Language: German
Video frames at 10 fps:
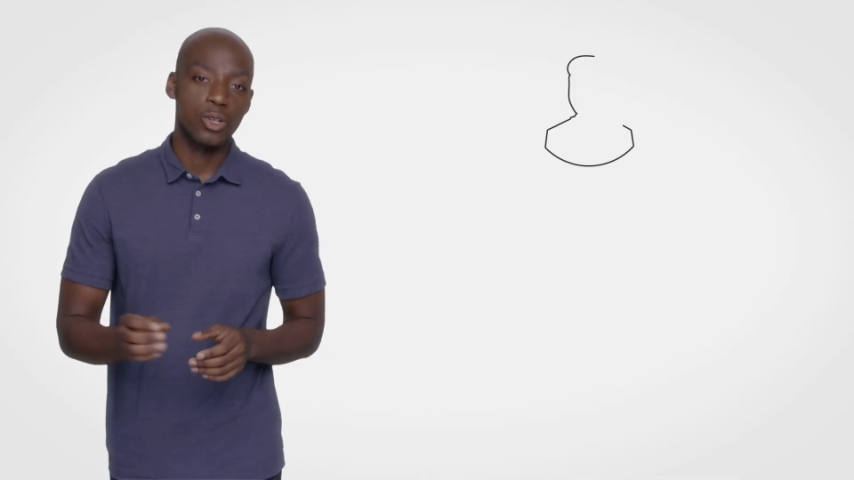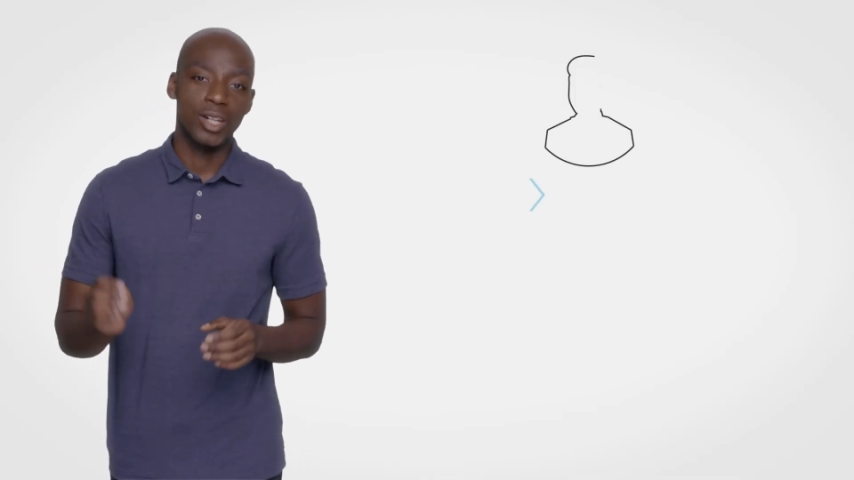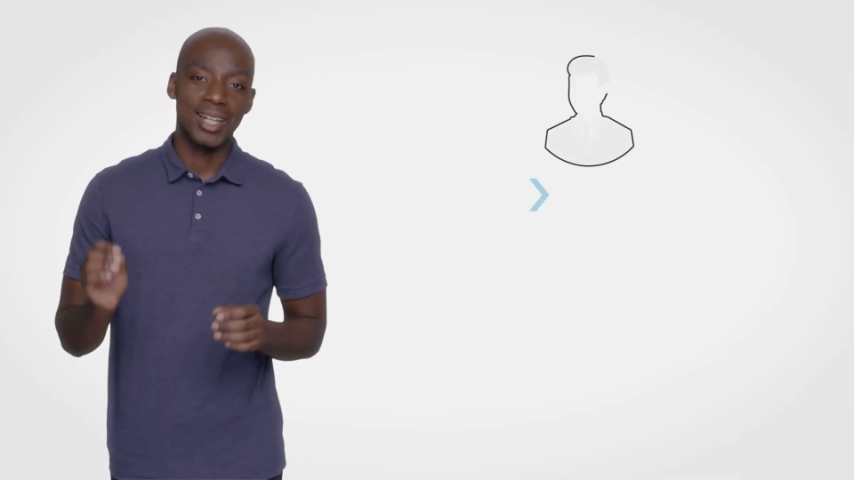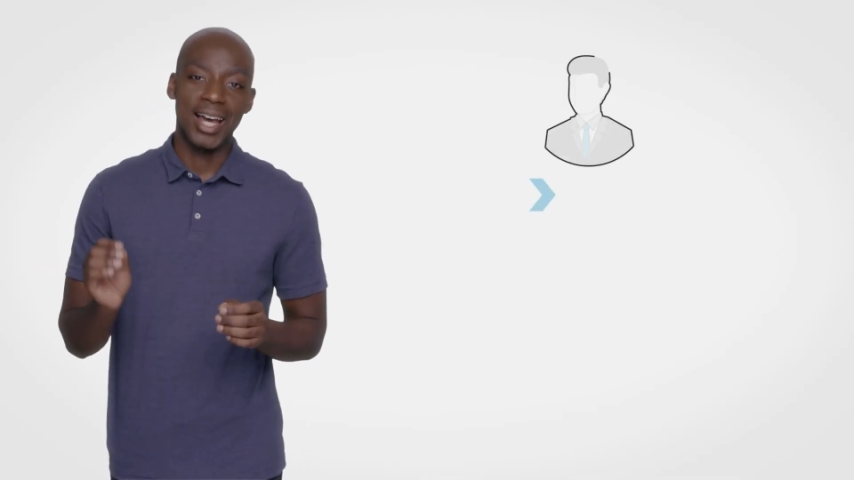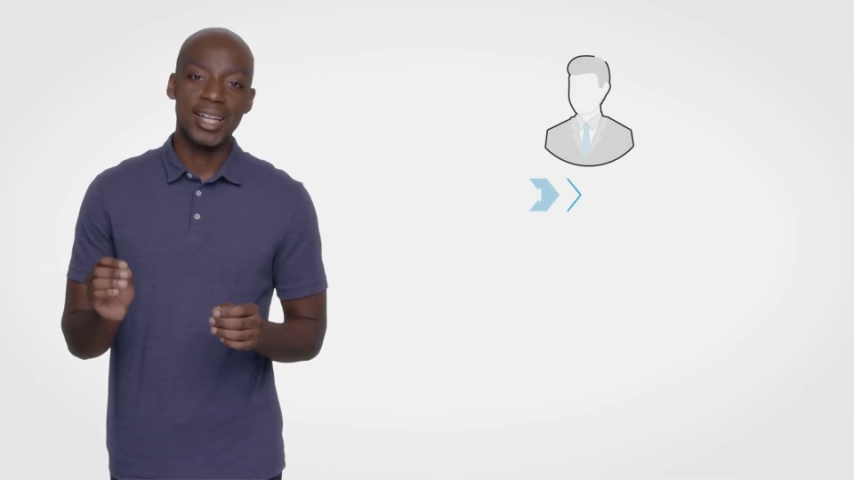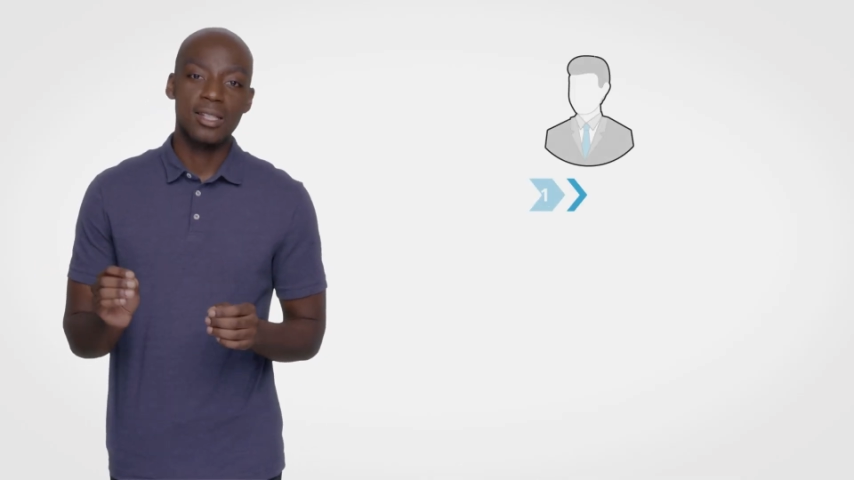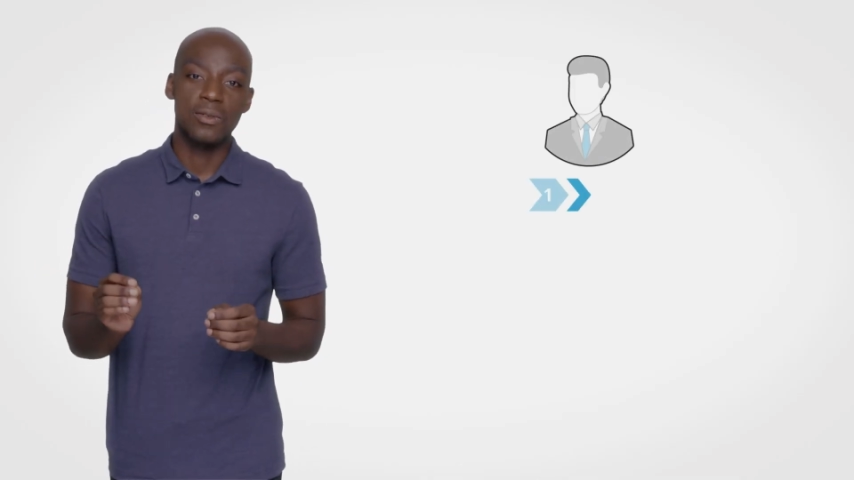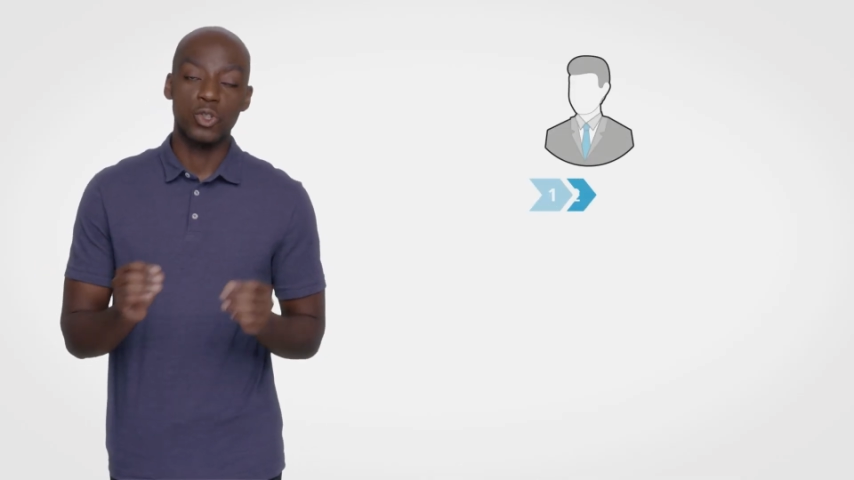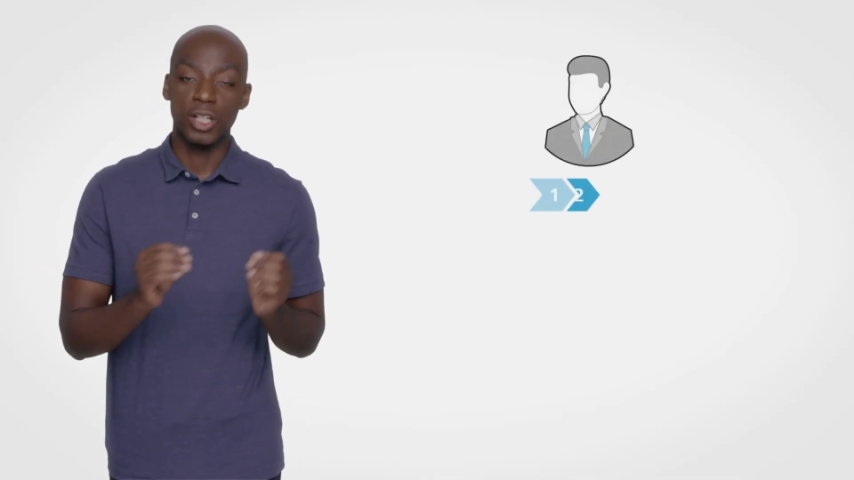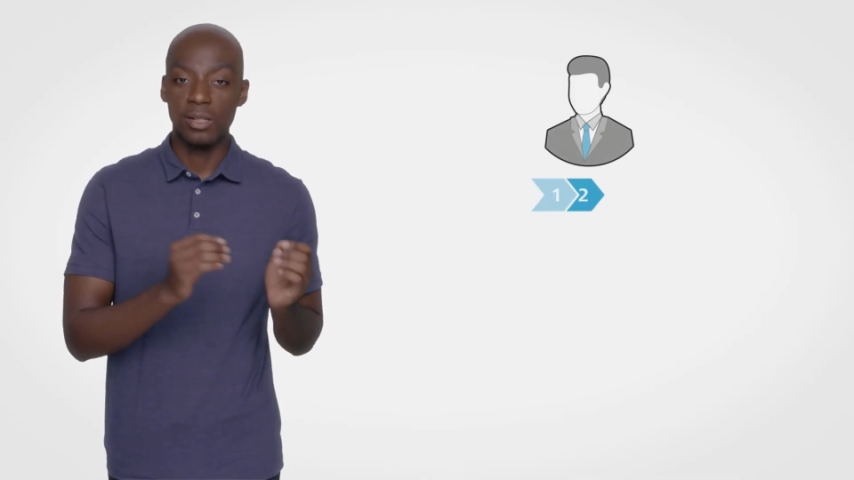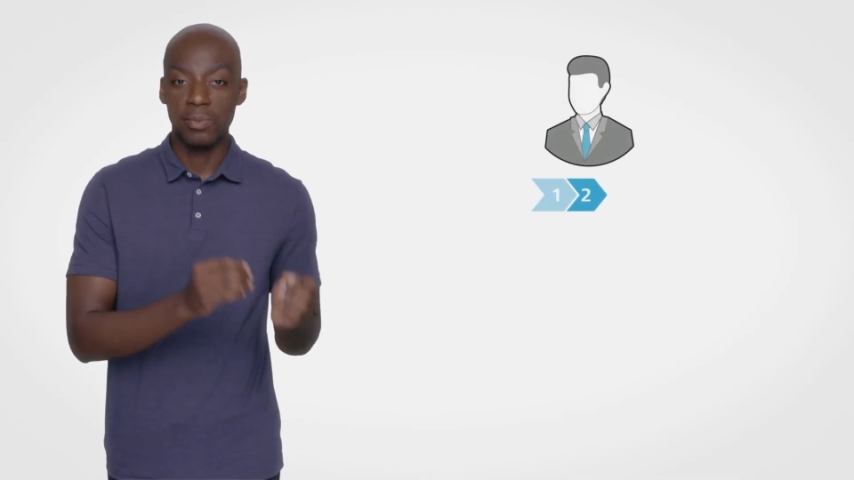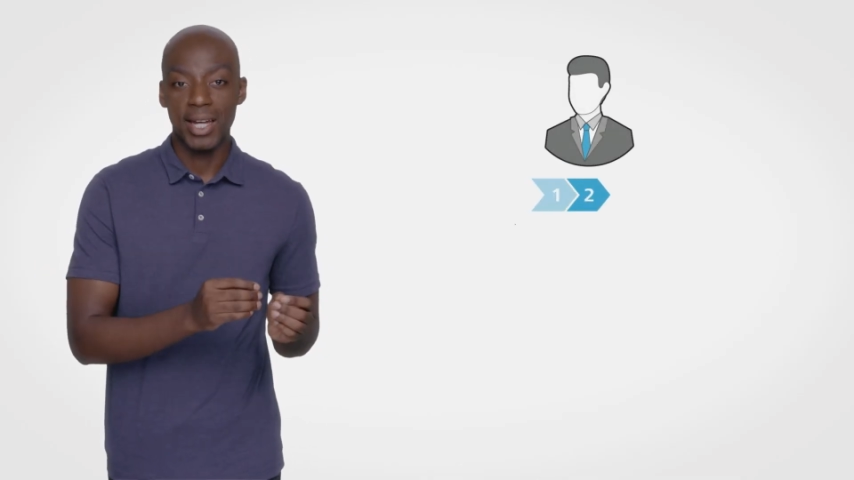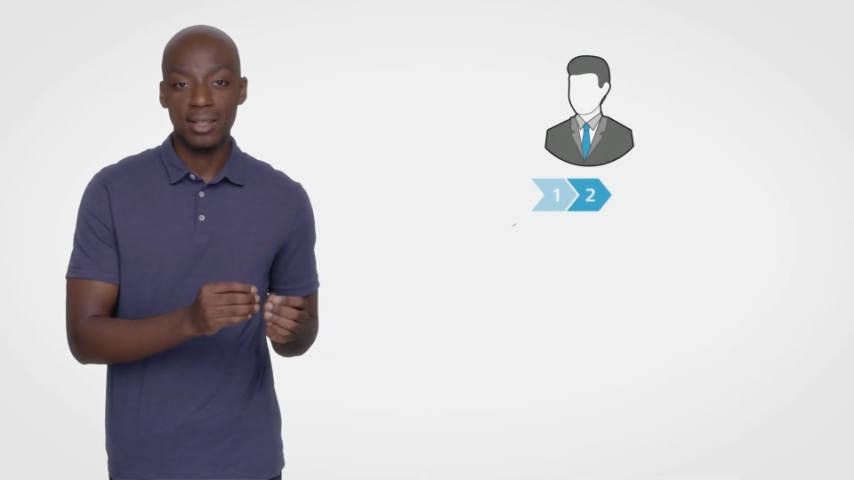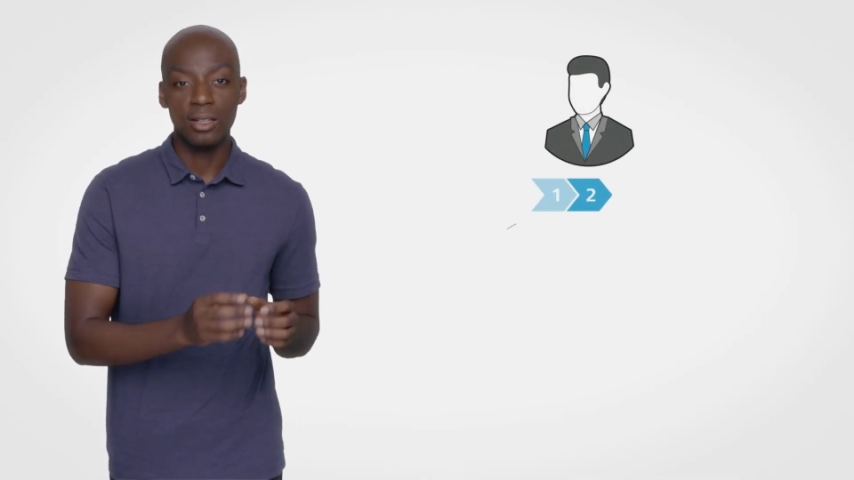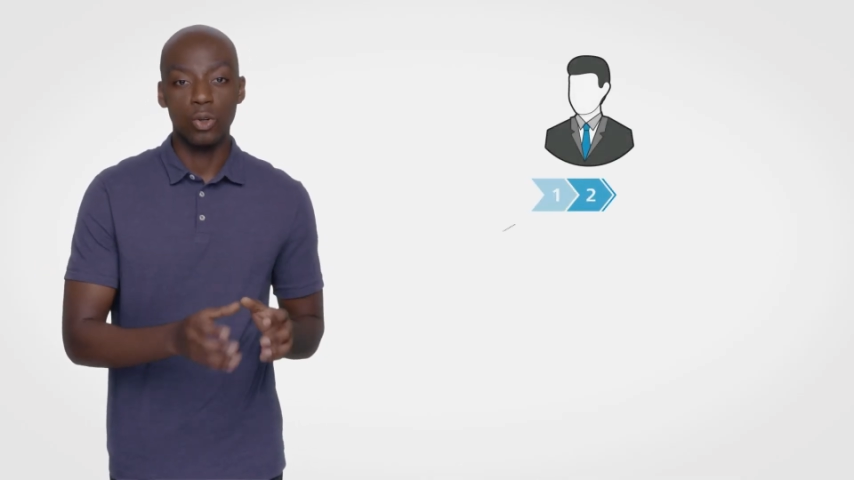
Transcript: können leicht zwischen Experten